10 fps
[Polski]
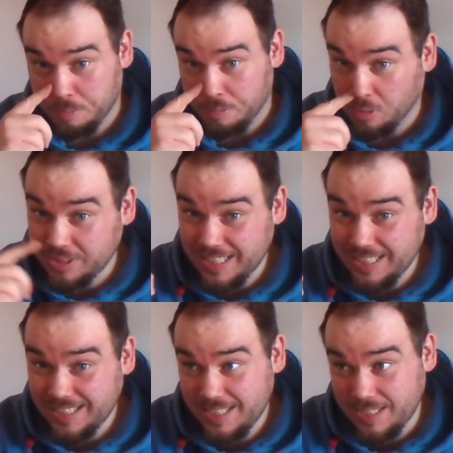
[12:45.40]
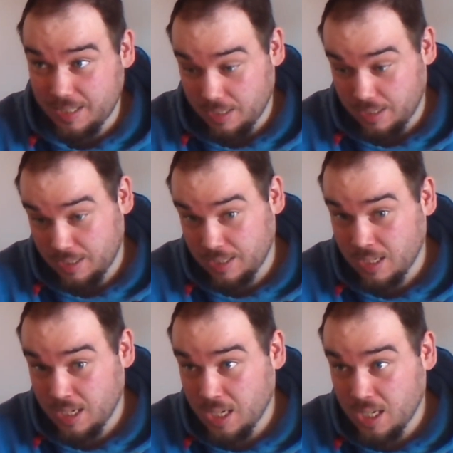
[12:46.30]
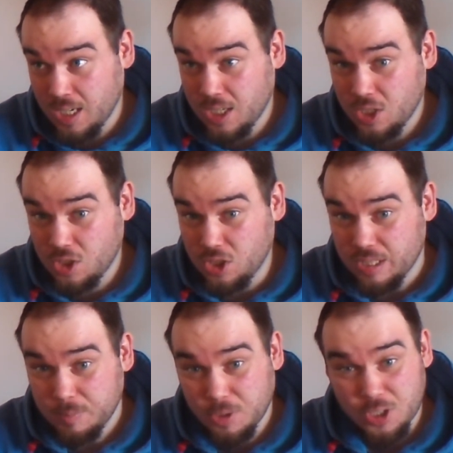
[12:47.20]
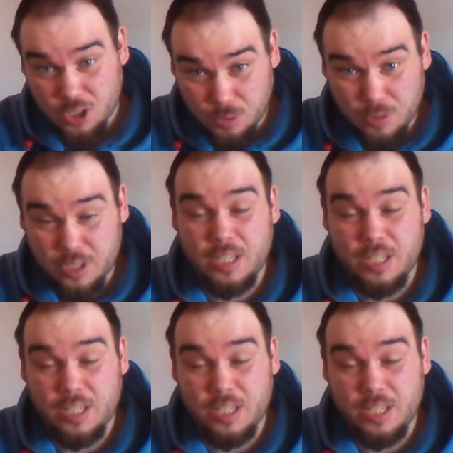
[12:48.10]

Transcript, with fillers: 10%. E, czyli może szykuje